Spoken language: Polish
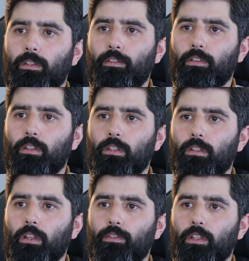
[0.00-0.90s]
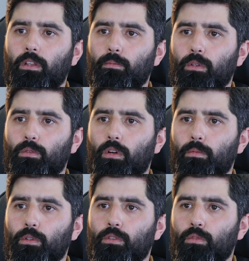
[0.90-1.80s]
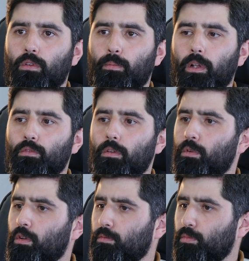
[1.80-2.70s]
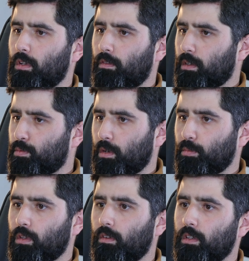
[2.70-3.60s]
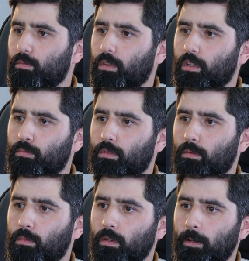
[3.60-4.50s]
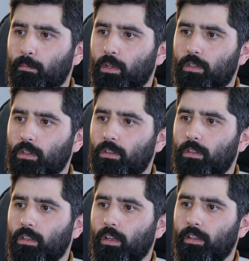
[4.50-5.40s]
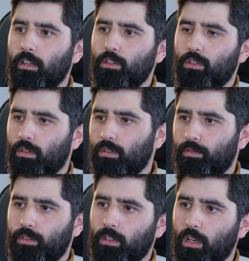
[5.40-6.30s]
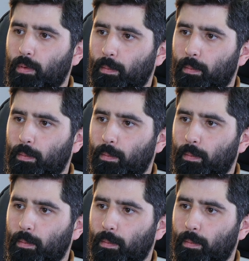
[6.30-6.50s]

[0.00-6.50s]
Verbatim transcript: nawet, nawet tą nieruchomość, którą planujemy rozbudować, przebudować, bo też możemy mieć inne dane niż to, co w wszystkich